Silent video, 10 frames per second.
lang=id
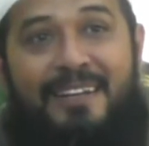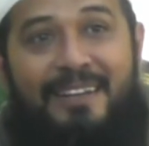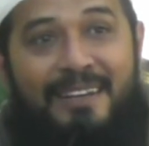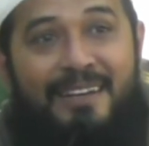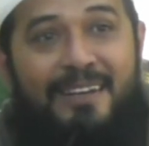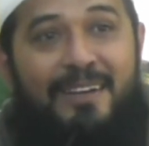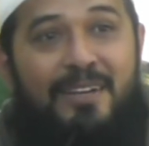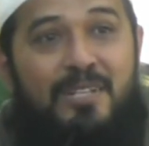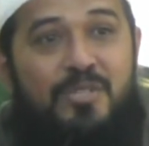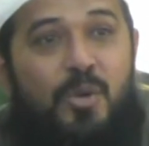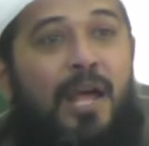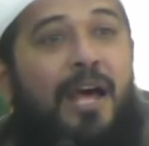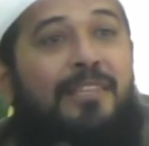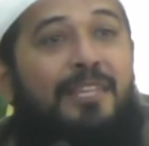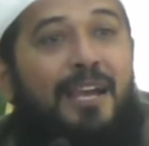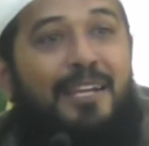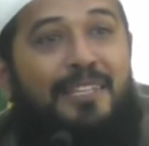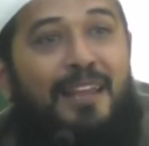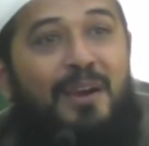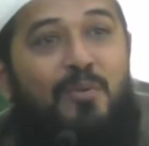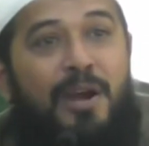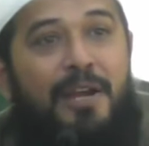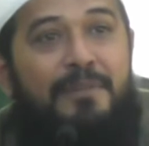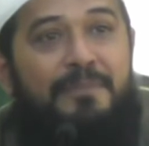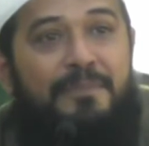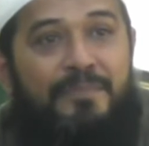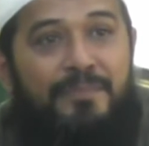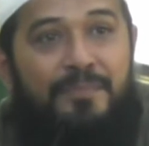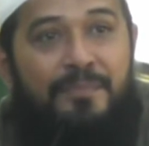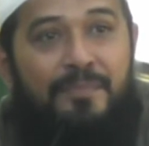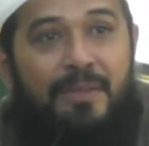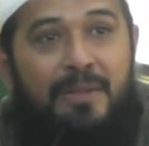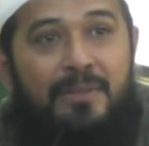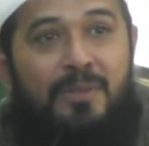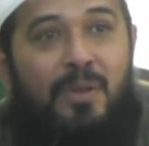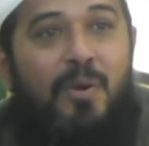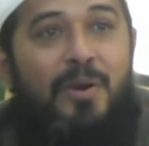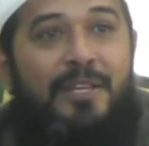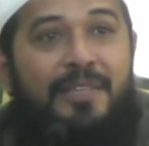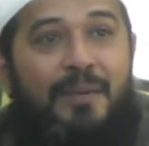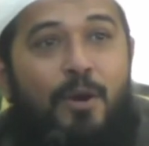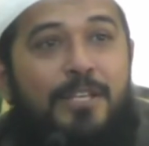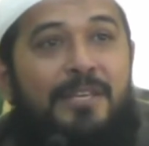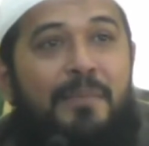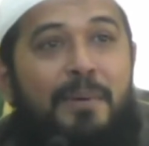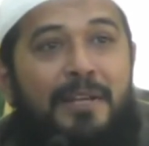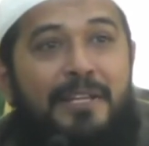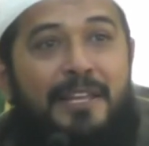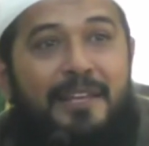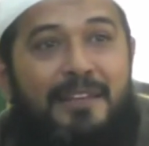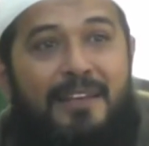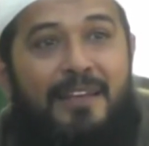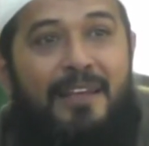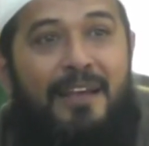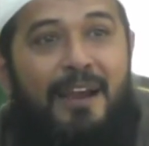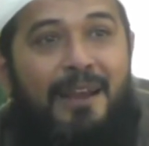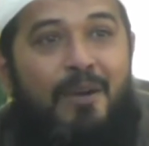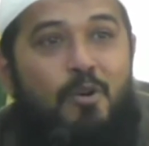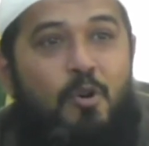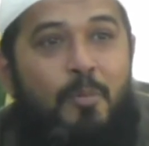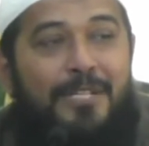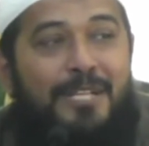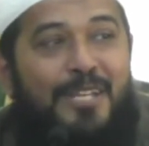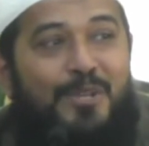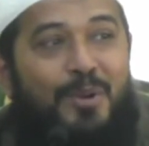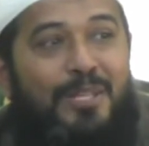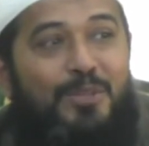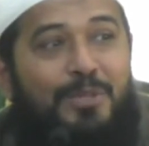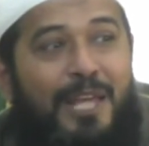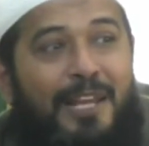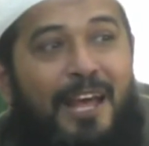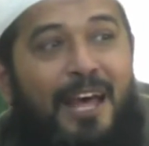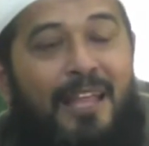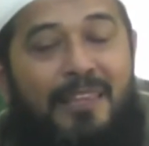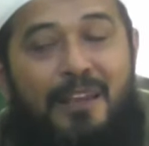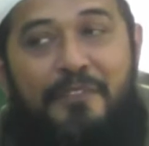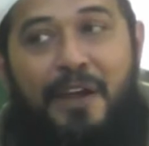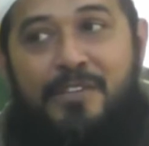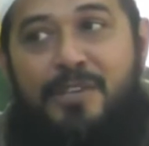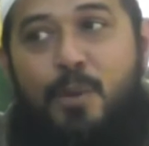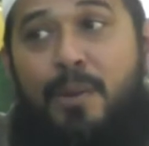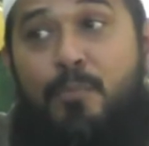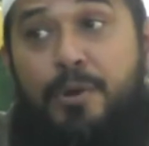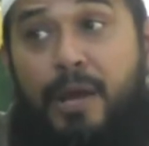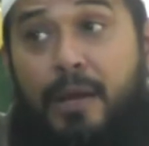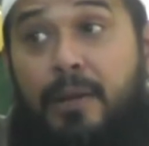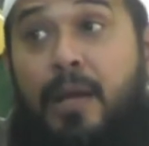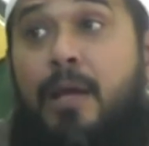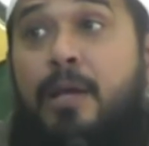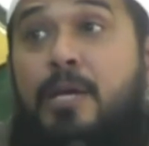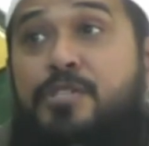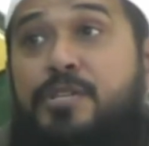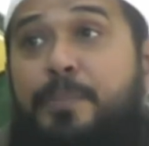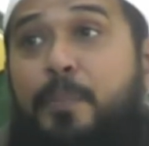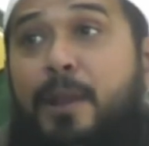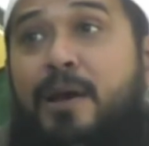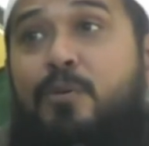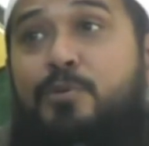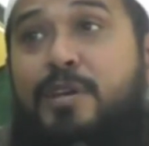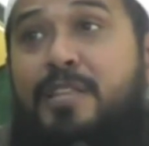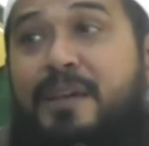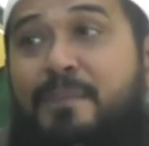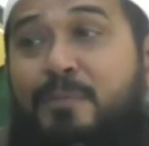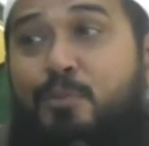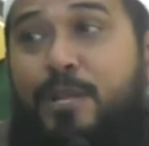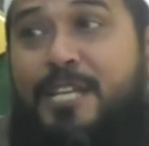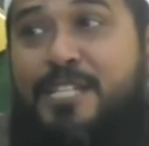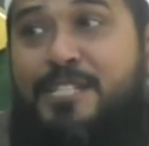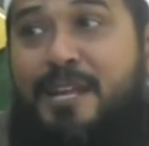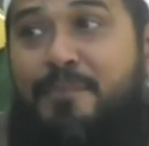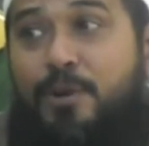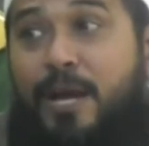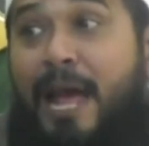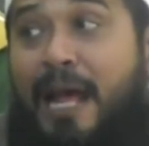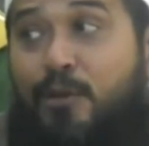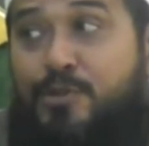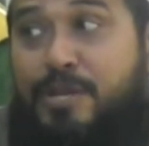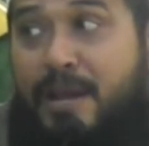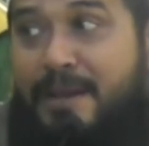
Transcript: Ya. Salat yang kita lakukan tolong kita muhasabah diri karena hukum asal salat itu tanha anil faksa wal mungkar. Si pelakunya tidak berbuat keji dan mungkar harusnya.